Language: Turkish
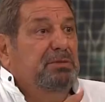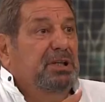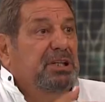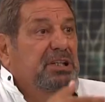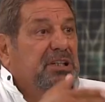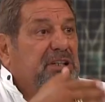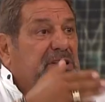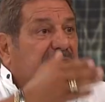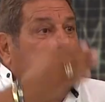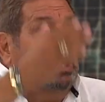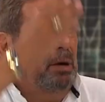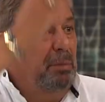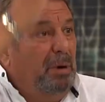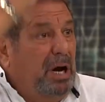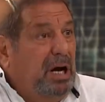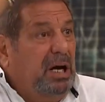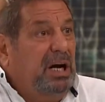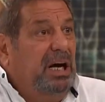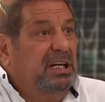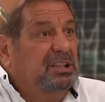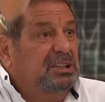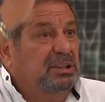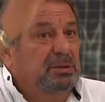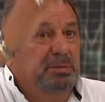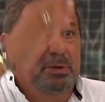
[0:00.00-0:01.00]
Şike nedir? Kimdir?
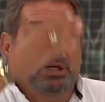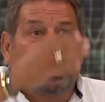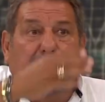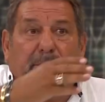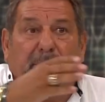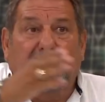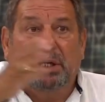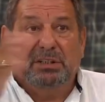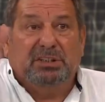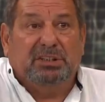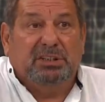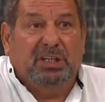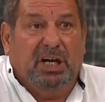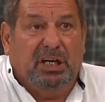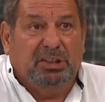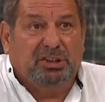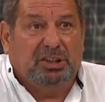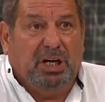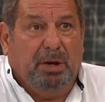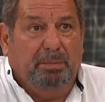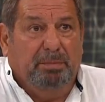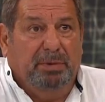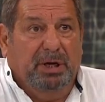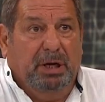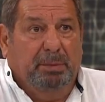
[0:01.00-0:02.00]
Sabaha karşı mı yaparsın?
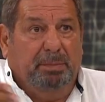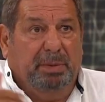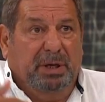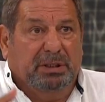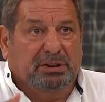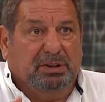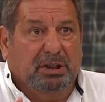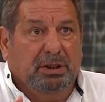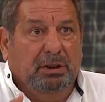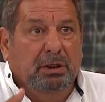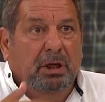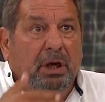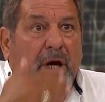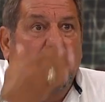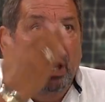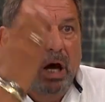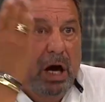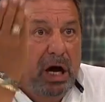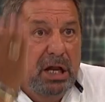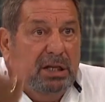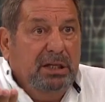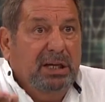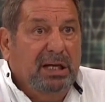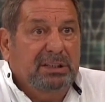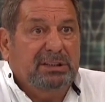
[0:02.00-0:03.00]
Akşam mı yaparsın?
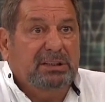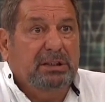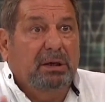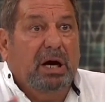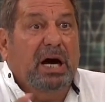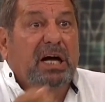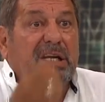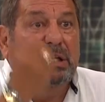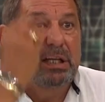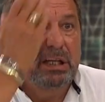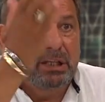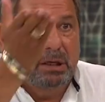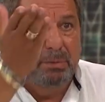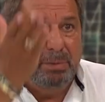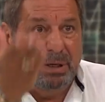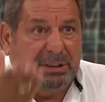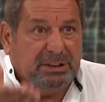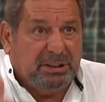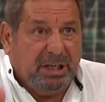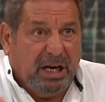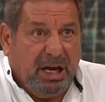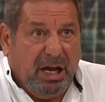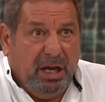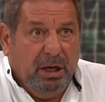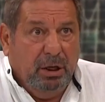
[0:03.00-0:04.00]
Federasyon başkanı Anlatsın, hocam.
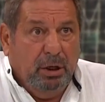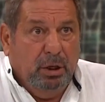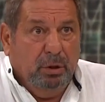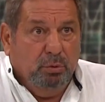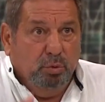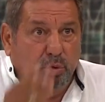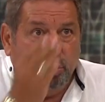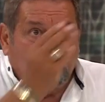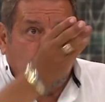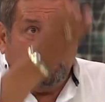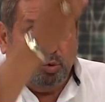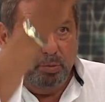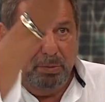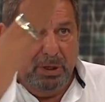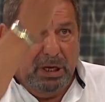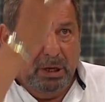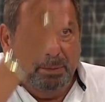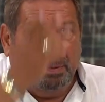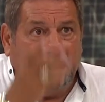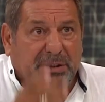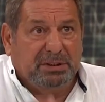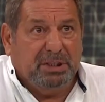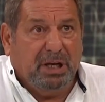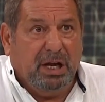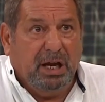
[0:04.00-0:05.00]
Anlatamaz ya. Üç cümle
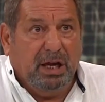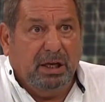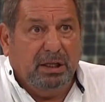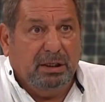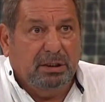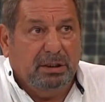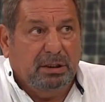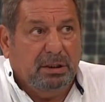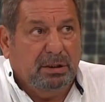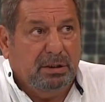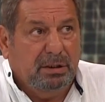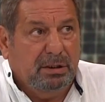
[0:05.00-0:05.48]
yaparsa